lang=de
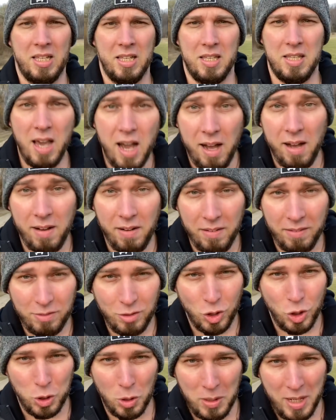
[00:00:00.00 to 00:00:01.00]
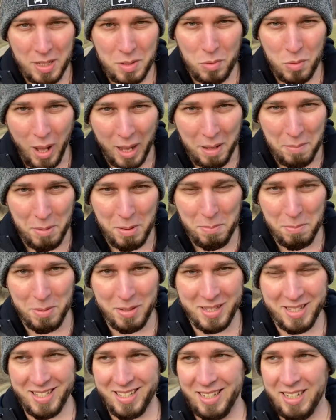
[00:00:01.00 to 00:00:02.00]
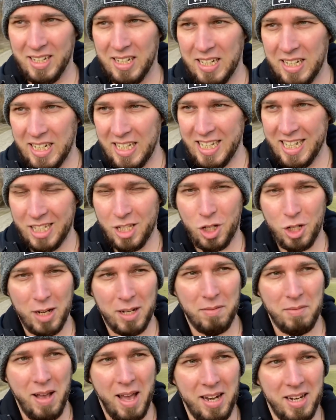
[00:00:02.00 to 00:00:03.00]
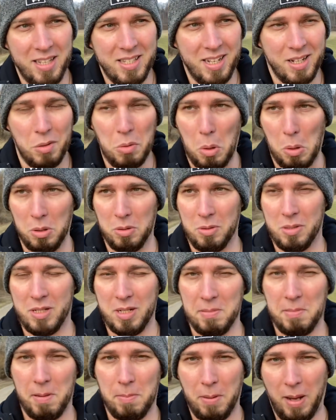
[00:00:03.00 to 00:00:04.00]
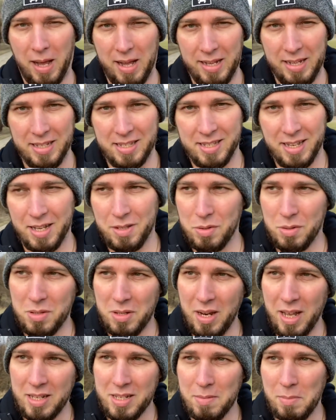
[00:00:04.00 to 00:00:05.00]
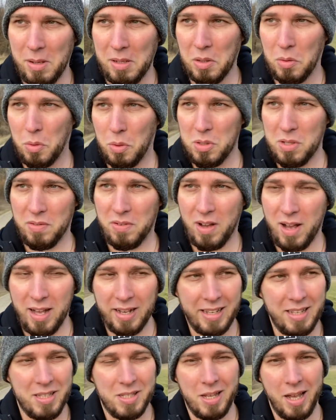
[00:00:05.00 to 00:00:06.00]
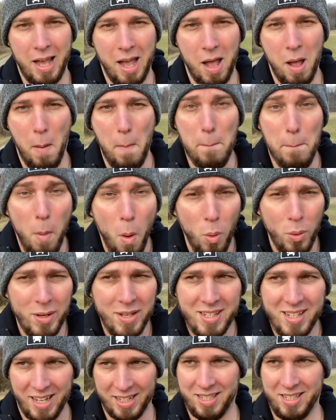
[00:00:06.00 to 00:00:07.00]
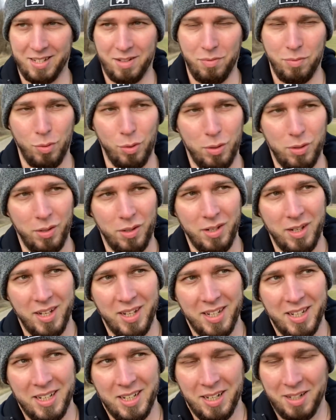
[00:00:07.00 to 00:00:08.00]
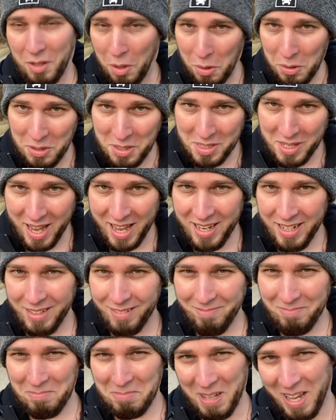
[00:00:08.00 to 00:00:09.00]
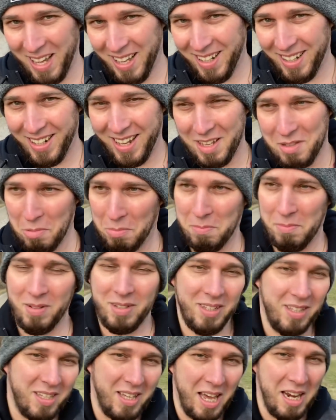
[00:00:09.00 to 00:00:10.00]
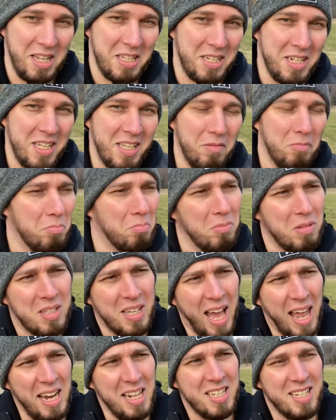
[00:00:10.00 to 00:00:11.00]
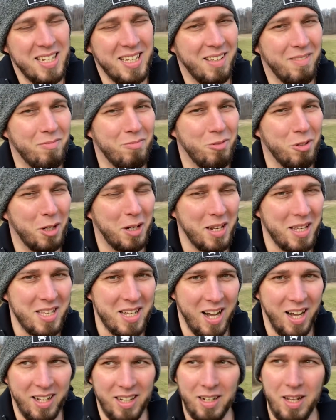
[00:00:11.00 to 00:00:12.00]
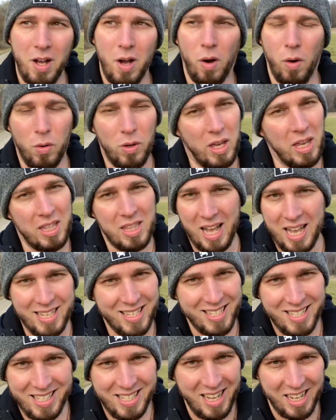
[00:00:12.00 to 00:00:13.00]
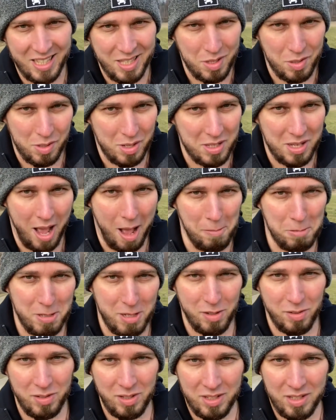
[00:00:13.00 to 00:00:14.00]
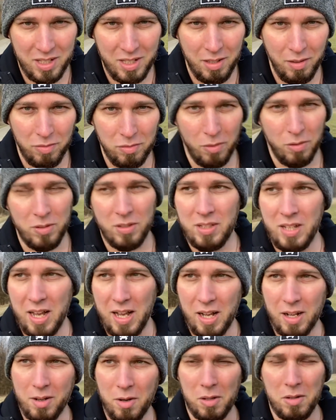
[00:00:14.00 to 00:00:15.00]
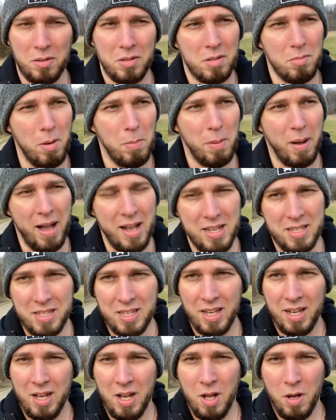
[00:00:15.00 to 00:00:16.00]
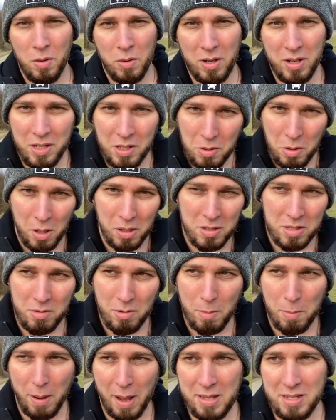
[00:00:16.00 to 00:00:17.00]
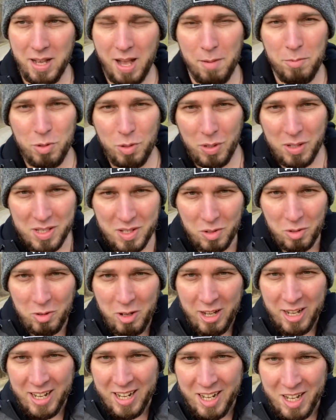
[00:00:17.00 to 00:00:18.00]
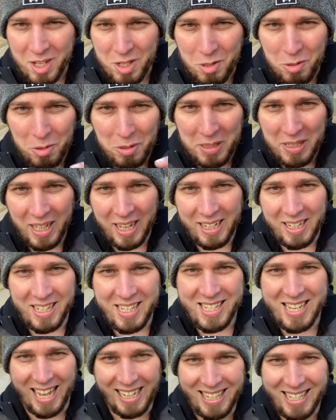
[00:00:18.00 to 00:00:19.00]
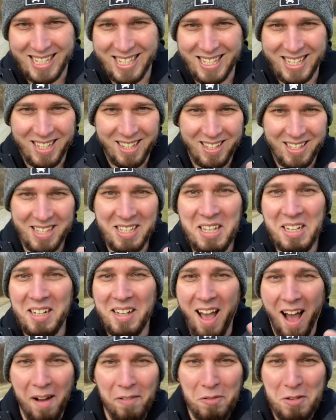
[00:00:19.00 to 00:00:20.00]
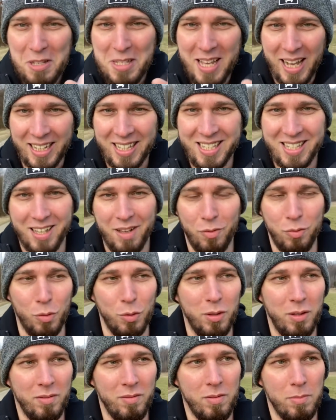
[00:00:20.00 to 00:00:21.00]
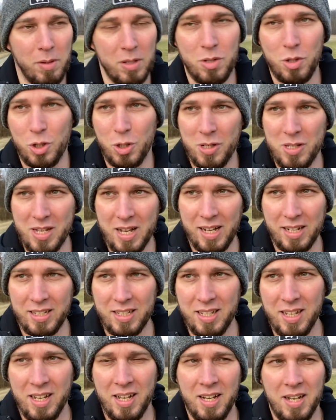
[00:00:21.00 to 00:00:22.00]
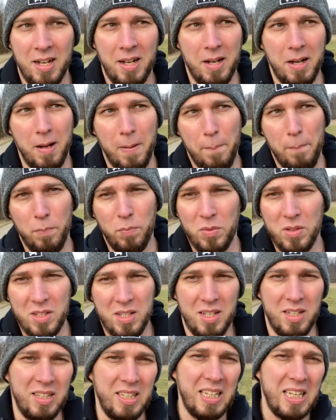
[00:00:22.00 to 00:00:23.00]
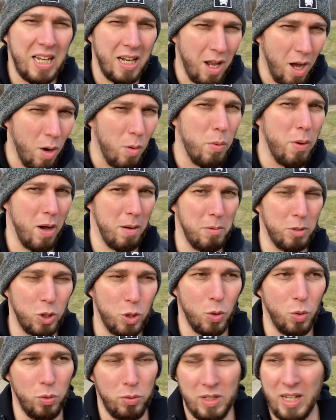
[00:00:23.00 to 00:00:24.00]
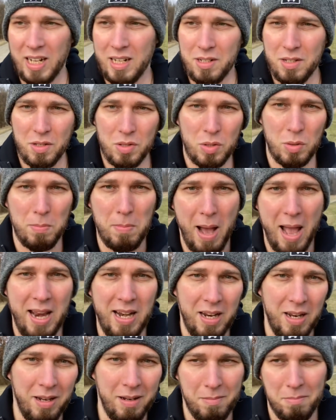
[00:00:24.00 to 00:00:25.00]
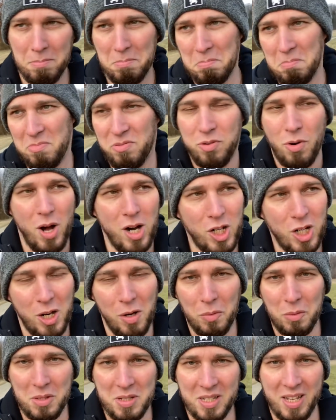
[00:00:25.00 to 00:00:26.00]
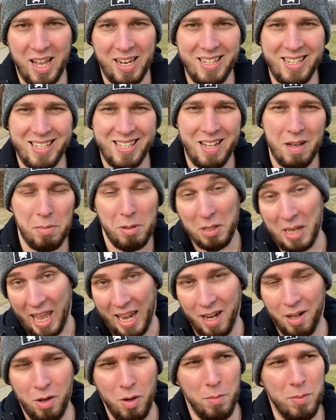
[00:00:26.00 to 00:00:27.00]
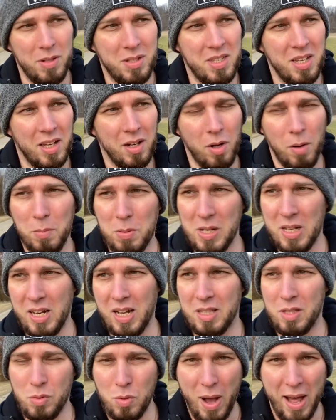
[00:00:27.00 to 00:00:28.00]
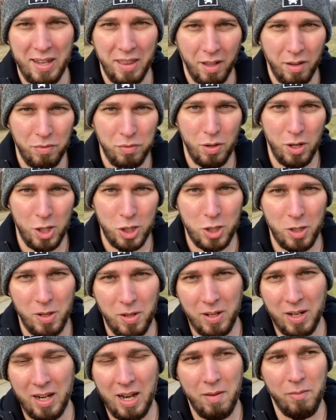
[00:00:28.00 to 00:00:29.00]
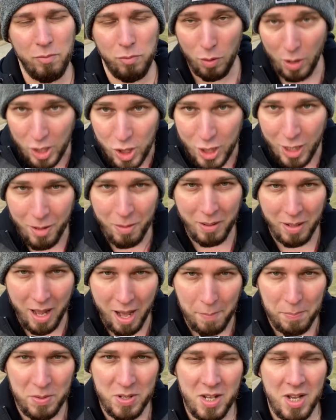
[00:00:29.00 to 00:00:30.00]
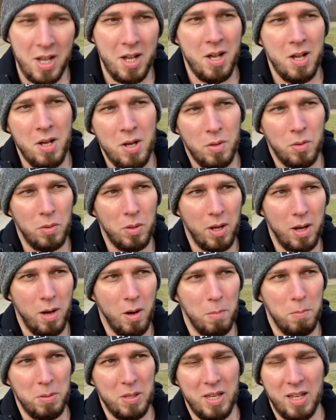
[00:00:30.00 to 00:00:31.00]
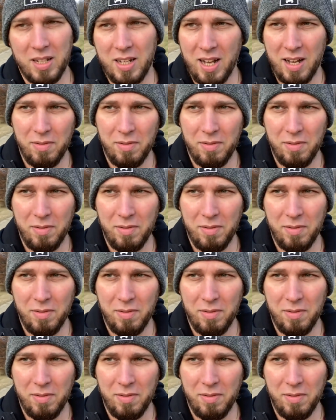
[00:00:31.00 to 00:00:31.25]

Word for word: Ja, schön, dass du dran geblieben bist. Jetzt steigen wir ein in Sachen Gold- und Silberpreis. Also zunächst einmal die große Frage, ist der Bodensatz gefunden? Könnte sein, ja. Also ich kann jetzt nicht, ich kann jetzt nicht wirklich sagen, okay, das ist jetzt so das absolute Tief und der Gold- und Silberpreis oder die Gold- und Silberpreise haben so jetzt so, so ihren Satz, ihren Kaffeesatz gefunden, wie man so schön sagt. Ähm, ich glaube aber schon, ja, das ist so meine Vorstellung des Ganzen, aber auch gerne kommentieren, ob ihr dazu andere Vorstellungen, Vorstellungen habt oder ob ihr da